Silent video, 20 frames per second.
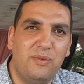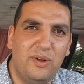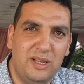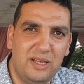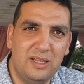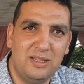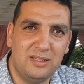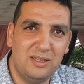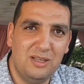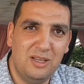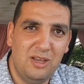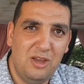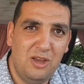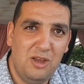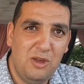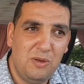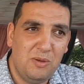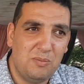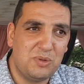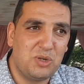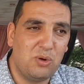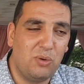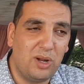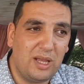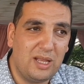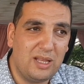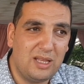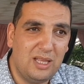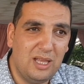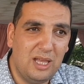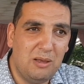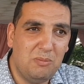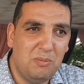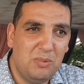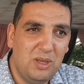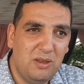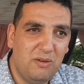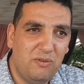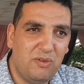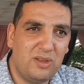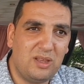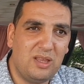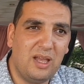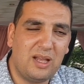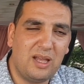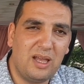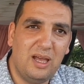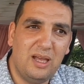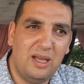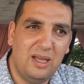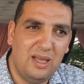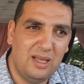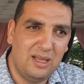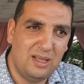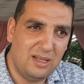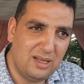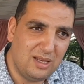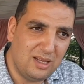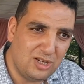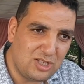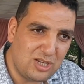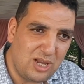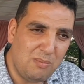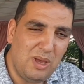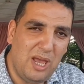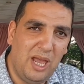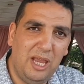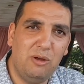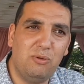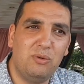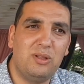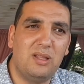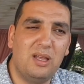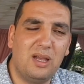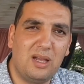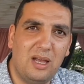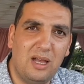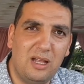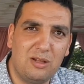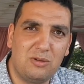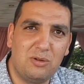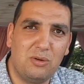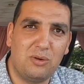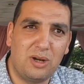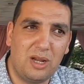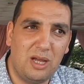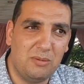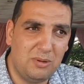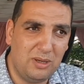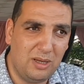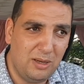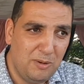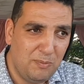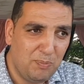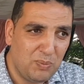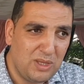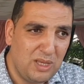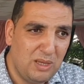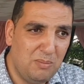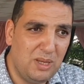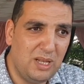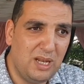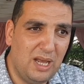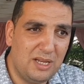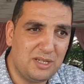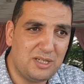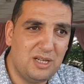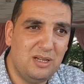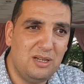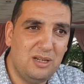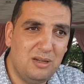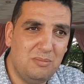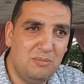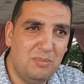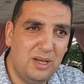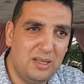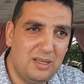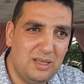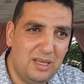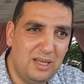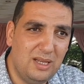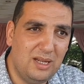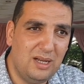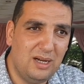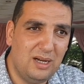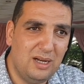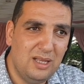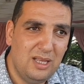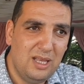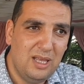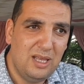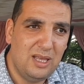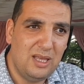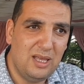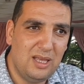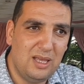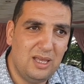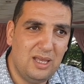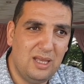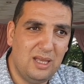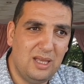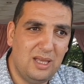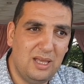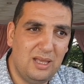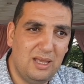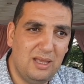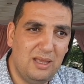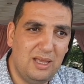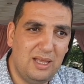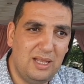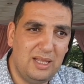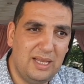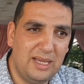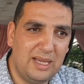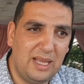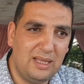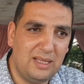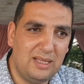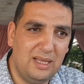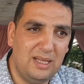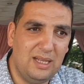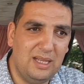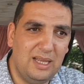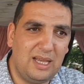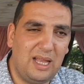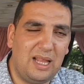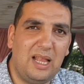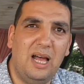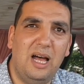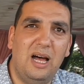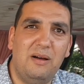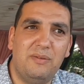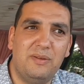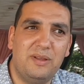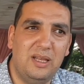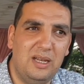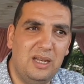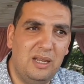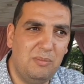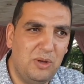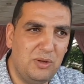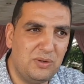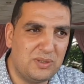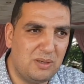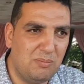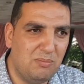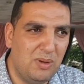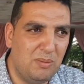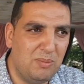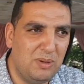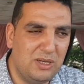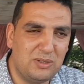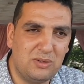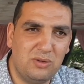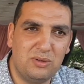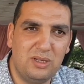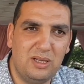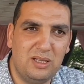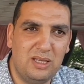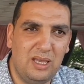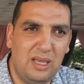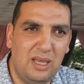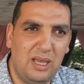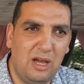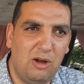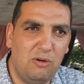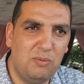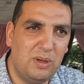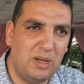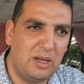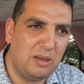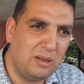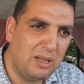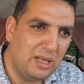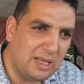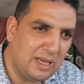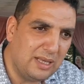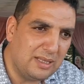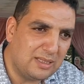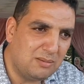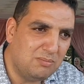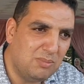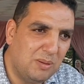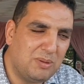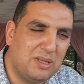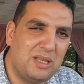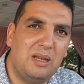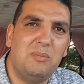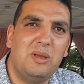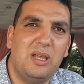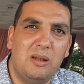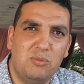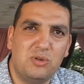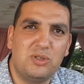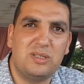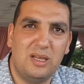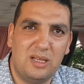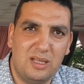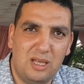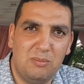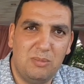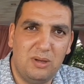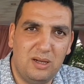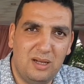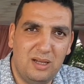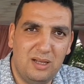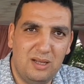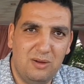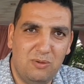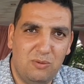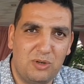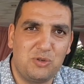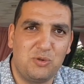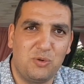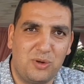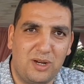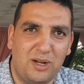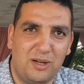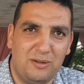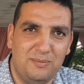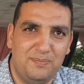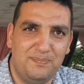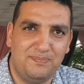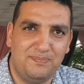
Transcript: في اليد نمشيو لقدام في الذكاء آه، الجماعي والذكاء الترابي من اجل مدينه آه، اللي اللي كتحافظ على ما يسمى بلي او اللي كيتسمى بالتنميه المستدامه وشكرا